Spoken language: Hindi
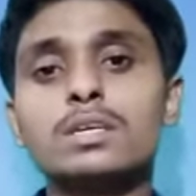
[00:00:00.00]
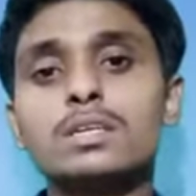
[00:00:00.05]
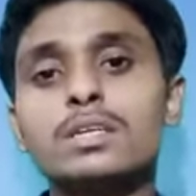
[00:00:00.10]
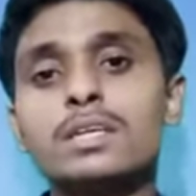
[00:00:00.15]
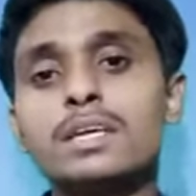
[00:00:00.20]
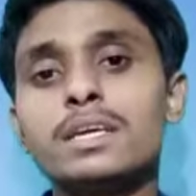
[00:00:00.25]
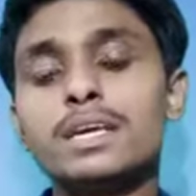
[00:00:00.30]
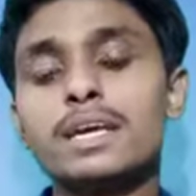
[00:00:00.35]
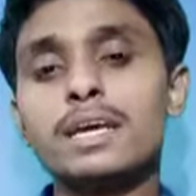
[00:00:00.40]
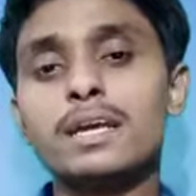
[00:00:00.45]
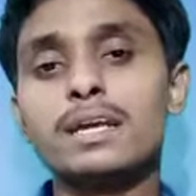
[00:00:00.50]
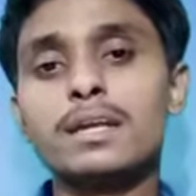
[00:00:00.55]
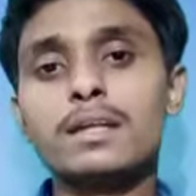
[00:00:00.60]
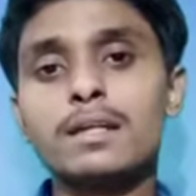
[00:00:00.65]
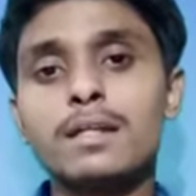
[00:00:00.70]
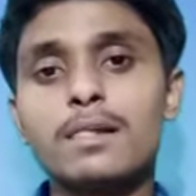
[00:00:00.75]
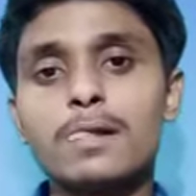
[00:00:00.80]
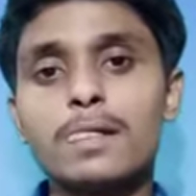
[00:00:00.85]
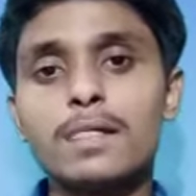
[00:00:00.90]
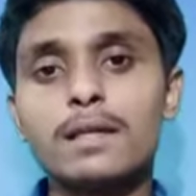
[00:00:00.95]
ठीक है
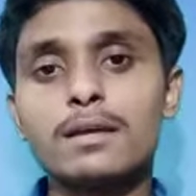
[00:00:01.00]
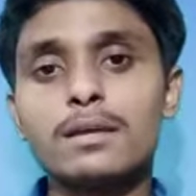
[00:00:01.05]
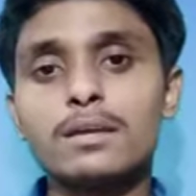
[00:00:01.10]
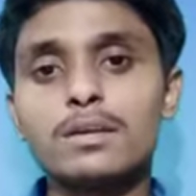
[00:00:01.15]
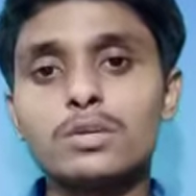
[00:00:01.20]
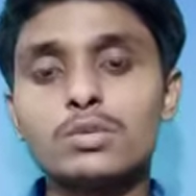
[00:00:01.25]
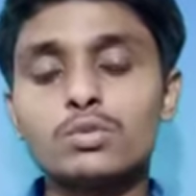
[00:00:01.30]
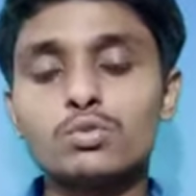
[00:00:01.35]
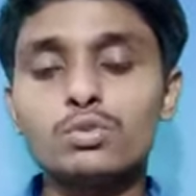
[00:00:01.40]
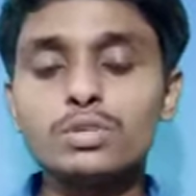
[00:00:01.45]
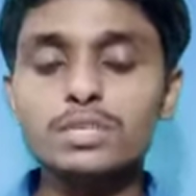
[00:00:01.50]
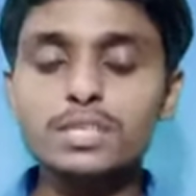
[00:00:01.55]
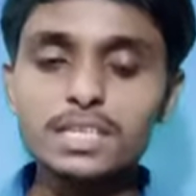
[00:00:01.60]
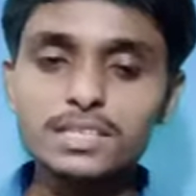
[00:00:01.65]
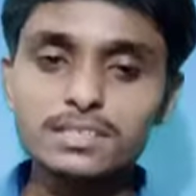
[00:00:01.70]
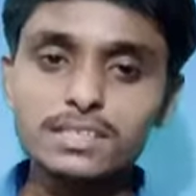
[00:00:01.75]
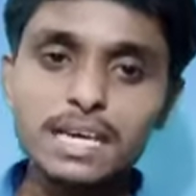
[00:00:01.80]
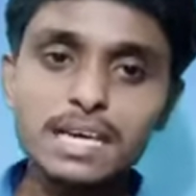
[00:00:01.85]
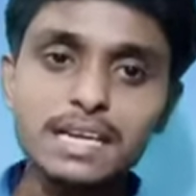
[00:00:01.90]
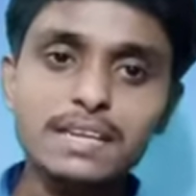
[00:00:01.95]
तो ये
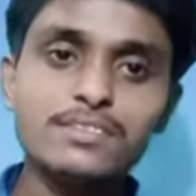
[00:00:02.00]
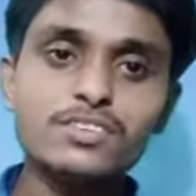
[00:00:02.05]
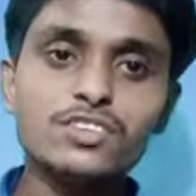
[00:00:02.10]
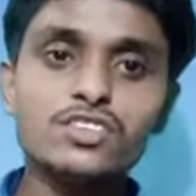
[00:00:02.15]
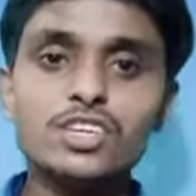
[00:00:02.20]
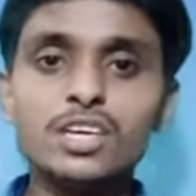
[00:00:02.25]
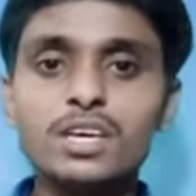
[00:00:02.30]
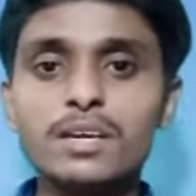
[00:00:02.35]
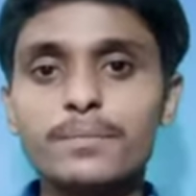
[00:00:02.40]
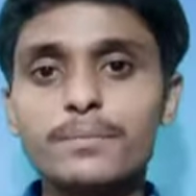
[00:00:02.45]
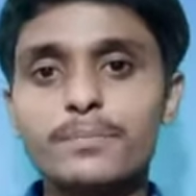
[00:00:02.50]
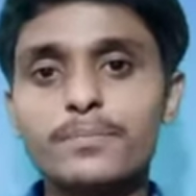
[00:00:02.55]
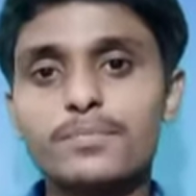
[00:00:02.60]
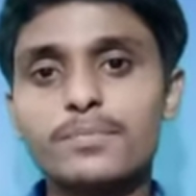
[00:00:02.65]
सारी चीज़ें